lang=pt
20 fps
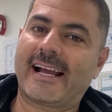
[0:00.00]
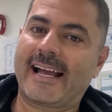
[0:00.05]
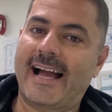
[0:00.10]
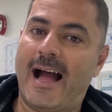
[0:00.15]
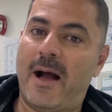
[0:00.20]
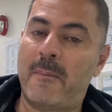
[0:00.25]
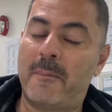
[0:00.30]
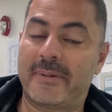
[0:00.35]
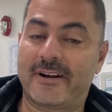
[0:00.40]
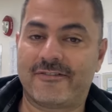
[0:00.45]

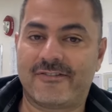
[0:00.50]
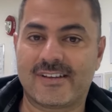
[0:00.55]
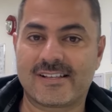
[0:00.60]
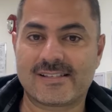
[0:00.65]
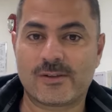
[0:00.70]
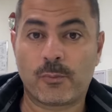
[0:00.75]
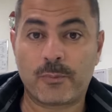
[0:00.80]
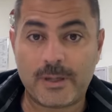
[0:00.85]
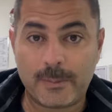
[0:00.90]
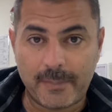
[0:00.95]
cá para
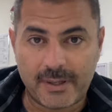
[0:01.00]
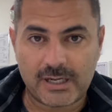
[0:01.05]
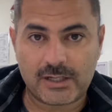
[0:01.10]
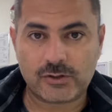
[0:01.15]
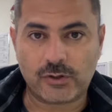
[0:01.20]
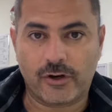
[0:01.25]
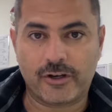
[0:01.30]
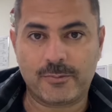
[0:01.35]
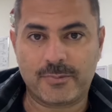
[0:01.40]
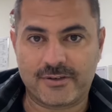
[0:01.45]
fazer o
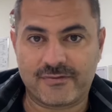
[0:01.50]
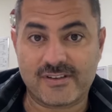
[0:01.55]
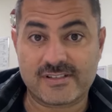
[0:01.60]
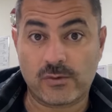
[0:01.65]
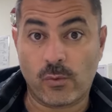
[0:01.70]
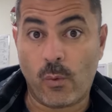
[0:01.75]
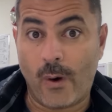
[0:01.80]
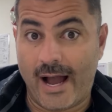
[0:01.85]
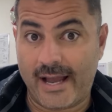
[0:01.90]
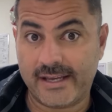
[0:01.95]
preparatório, para
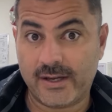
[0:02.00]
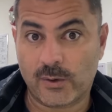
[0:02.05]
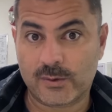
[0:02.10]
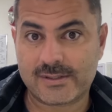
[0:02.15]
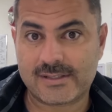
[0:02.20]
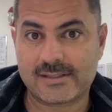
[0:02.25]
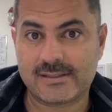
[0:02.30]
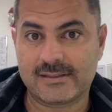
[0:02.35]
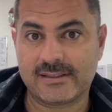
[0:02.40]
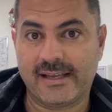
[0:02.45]
fazer o
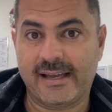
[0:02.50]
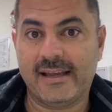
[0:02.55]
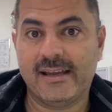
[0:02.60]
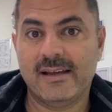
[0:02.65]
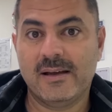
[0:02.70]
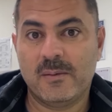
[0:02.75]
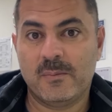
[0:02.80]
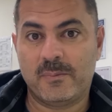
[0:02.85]
IELTS, né?